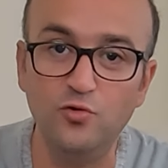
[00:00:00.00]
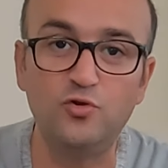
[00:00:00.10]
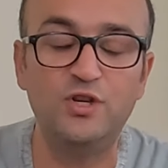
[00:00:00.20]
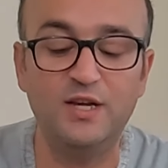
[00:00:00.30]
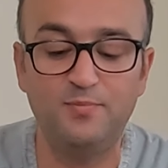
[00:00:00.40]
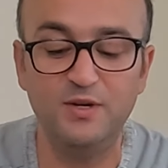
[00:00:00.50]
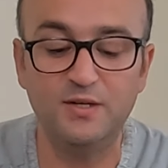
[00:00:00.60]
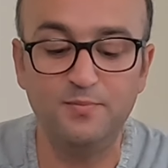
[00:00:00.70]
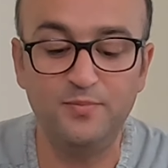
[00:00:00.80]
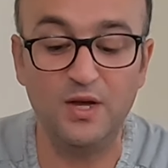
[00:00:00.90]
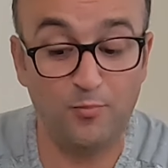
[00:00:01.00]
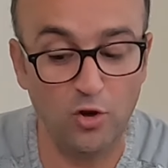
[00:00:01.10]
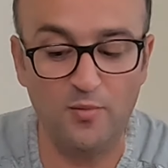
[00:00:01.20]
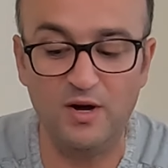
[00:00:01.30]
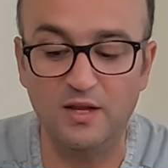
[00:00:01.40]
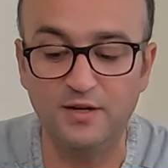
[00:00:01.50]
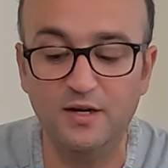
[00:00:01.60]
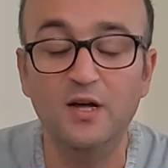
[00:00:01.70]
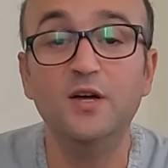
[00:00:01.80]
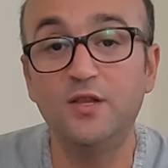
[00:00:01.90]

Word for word: yüksek bir depolama alanı.